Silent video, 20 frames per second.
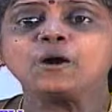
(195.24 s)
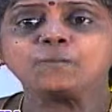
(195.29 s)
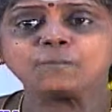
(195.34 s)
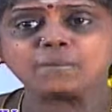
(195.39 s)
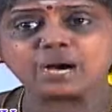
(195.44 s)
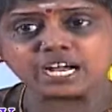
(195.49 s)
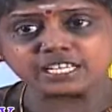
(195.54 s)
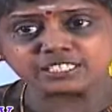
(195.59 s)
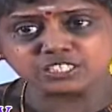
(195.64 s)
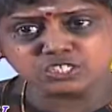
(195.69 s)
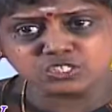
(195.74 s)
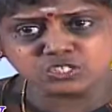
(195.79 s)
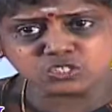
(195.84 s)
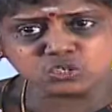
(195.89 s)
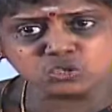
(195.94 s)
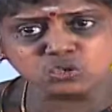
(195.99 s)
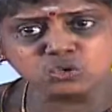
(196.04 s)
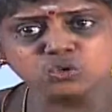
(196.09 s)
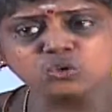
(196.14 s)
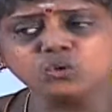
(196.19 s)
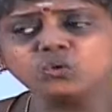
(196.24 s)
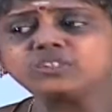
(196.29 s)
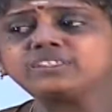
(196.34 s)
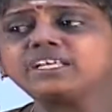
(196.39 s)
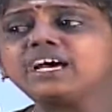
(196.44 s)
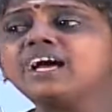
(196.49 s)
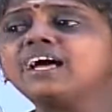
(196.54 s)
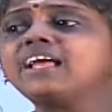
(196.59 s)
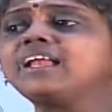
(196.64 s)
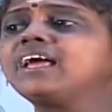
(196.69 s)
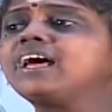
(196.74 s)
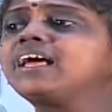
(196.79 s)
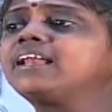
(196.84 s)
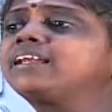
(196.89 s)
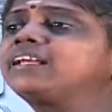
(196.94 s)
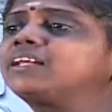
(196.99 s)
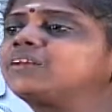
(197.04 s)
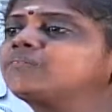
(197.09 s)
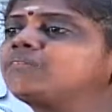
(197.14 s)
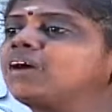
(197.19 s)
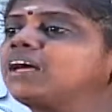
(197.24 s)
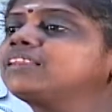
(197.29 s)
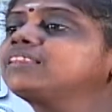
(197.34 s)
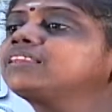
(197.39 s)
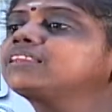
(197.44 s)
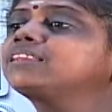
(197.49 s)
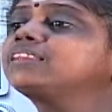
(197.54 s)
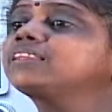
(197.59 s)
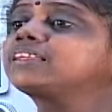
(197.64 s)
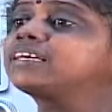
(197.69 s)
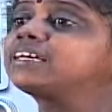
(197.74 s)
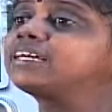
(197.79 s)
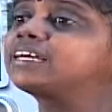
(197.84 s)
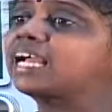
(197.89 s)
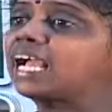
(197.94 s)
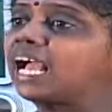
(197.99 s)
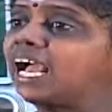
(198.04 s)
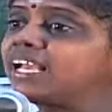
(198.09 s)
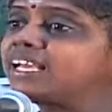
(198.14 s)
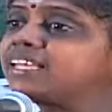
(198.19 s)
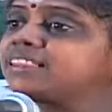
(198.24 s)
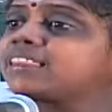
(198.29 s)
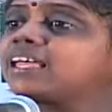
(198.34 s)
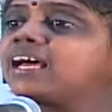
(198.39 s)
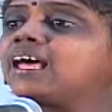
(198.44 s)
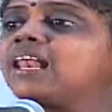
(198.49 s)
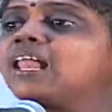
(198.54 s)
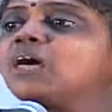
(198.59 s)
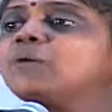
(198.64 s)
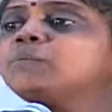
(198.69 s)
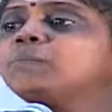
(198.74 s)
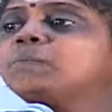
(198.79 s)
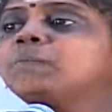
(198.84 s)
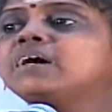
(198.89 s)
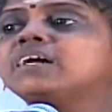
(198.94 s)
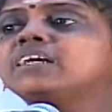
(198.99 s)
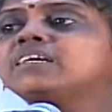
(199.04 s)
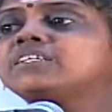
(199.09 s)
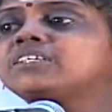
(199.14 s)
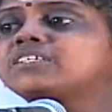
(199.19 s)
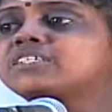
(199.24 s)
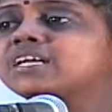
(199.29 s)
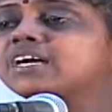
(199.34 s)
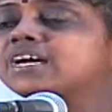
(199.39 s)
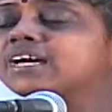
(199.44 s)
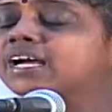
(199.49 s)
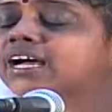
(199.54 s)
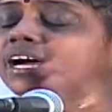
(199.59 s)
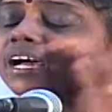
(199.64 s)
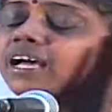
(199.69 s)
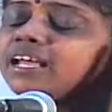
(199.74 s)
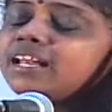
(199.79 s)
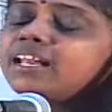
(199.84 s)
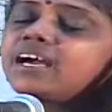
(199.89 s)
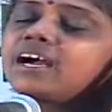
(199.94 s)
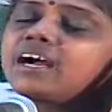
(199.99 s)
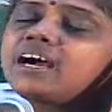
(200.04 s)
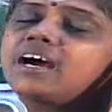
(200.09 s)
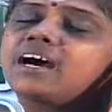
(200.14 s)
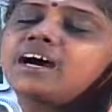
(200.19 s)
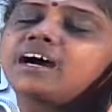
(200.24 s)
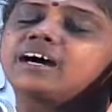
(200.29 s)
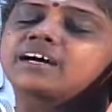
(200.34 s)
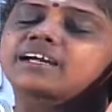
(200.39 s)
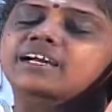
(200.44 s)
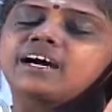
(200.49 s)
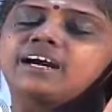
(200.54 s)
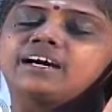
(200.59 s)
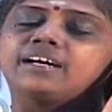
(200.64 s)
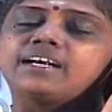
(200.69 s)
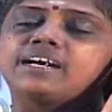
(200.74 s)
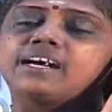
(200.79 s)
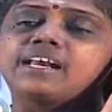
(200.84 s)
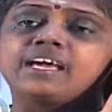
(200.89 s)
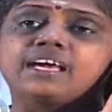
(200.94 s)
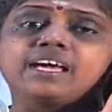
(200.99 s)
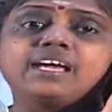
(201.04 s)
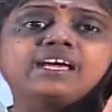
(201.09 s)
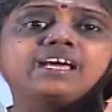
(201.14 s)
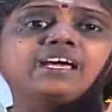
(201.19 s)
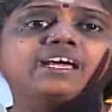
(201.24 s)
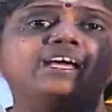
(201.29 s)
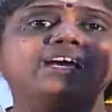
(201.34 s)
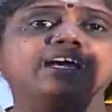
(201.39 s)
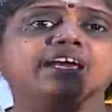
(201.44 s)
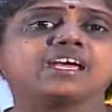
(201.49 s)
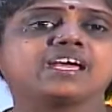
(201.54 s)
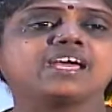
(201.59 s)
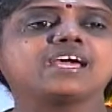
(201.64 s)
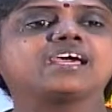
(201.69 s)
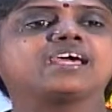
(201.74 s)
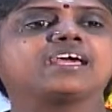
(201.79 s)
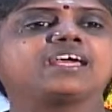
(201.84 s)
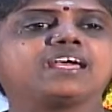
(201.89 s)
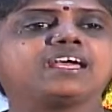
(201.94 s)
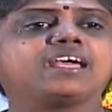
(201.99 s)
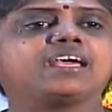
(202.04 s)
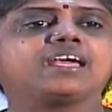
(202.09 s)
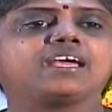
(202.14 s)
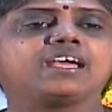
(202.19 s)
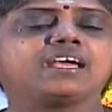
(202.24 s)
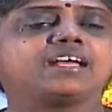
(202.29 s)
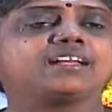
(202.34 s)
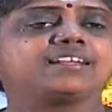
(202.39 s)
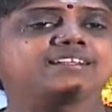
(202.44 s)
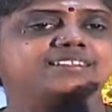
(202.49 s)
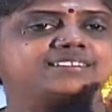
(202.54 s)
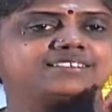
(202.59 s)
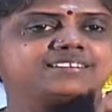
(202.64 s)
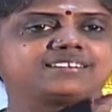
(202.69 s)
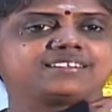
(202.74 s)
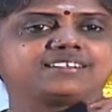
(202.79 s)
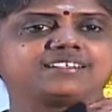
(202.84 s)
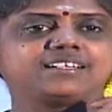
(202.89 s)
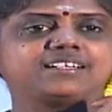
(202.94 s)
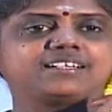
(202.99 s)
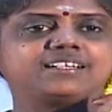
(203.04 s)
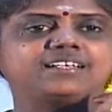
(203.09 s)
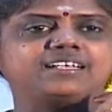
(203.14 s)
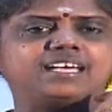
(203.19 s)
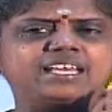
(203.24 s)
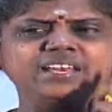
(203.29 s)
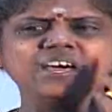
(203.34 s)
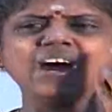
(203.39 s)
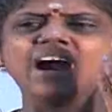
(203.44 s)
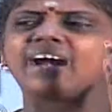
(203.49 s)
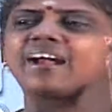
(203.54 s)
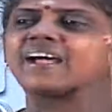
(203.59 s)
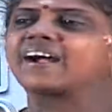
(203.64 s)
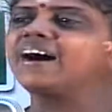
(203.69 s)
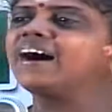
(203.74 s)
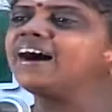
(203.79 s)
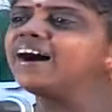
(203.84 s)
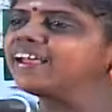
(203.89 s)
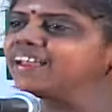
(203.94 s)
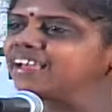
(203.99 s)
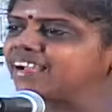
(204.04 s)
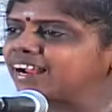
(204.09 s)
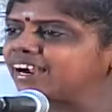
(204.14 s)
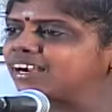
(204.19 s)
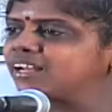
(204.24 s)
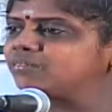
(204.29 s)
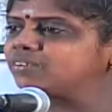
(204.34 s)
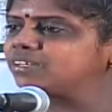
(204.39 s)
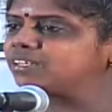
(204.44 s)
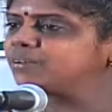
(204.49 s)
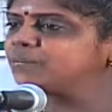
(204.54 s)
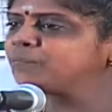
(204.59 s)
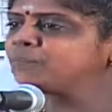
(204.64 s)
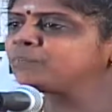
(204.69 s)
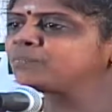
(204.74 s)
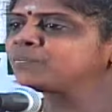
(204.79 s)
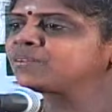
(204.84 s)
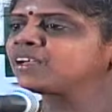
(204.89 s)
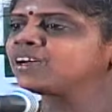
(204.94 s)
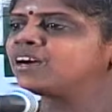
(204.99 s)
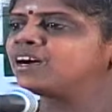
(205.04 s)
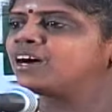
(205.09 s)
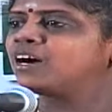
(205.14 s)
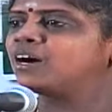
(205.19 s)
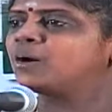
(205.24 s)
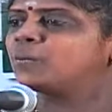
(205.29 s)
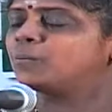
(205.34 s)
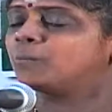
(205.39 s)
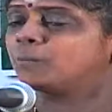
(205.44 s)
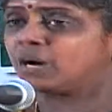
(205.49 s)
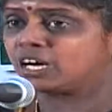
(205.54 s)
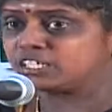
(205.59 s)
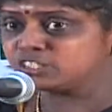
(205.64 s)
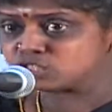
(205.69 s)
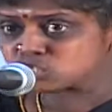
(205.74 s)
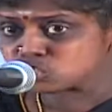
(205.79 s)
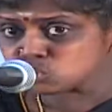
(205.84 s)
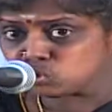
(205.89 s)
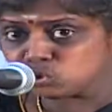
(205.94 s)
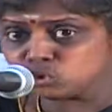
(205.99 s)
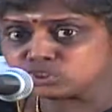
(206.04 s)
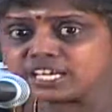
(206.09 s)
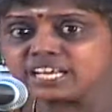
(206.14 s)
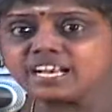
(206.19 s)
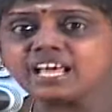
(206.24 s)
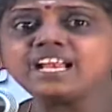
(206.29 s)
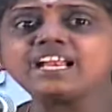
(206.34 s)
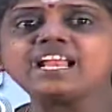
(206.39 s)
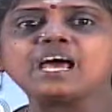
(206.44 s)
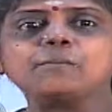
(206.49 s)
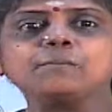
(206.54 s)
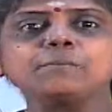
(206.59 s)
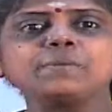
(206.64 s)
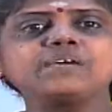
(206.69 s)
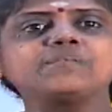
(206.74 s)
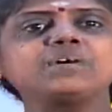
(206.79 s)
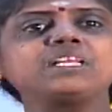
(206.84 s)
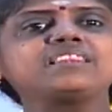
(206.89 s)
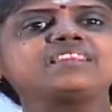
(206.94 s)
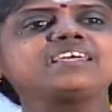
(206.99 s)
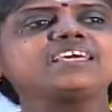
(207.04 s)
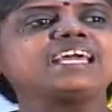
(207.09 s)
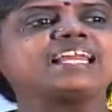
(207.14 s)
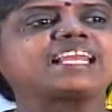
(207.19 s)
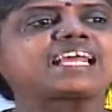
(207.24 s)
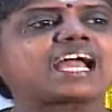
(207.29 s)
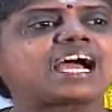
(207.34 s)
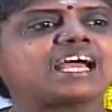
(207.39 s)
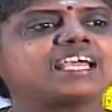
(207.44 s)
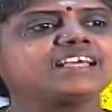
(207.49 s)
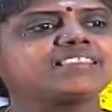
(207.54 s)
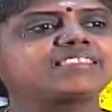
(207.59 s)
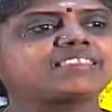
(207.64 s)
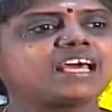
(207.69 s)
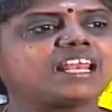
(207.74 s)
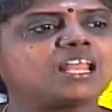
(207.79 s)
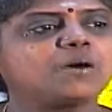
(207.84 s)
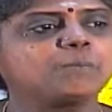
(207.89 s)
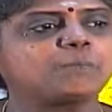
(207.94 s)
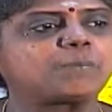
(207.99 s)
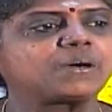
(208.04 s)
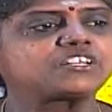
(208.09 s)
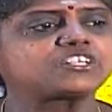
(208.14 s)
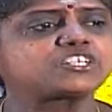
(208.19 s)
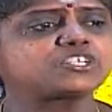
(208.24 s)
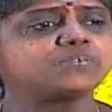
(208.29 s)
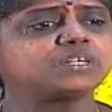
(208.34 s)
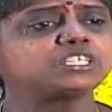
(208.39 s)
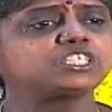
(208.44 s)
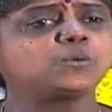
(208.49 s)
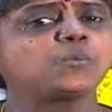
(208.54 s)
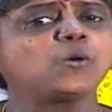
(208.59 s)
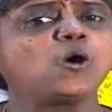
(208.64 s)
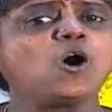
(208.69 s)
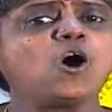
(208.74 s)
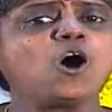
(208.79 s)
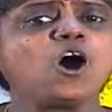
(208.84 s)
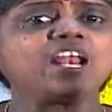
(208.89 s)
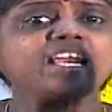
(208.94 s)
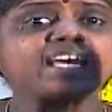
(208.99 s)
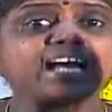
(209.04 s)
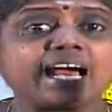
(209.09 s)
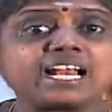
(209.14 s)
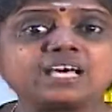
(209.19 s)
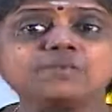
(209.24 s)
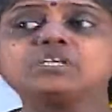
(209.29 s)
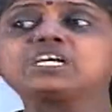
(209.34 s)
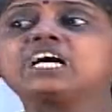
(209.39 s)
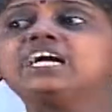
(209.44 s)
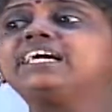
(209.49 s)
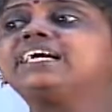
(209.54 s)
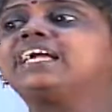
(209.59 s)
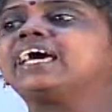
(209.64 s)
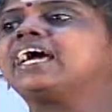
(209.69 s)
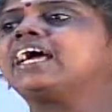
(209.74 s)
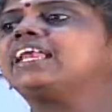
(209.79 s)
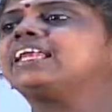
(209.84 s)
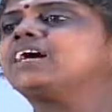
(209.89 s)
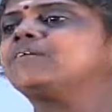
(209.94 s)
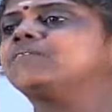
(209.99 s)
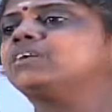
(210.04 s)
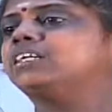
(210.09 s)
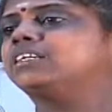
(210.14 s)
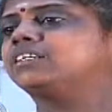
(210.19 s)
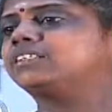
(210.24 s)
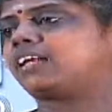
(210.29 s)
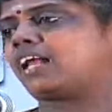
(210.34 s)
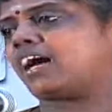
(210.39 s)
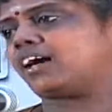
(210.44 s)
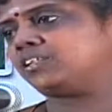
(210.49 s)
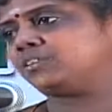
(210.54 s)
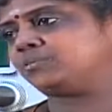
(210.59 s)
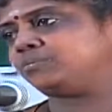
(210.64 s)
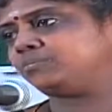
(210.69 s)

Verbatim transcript: மதுசூதனன் வந்து கைத்தலம் பற்ற கனா கண்டேன் என்ன அழகான கனவு மதுசூதனன் நம்பி வந்து என் கைத்தலம் பற்றுவது போல் கனவு கண்டேன்னு அவள் எழுதினான்